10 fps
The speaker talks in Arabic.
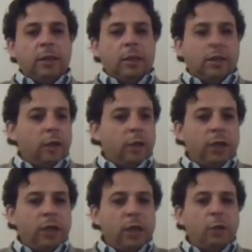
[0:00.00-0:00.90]

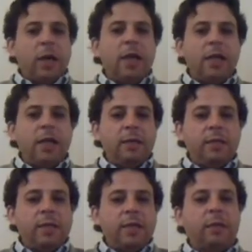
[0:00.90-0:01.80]
اليهودية وهذه
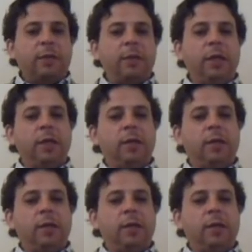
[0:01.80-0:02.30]
مسألة طبيعية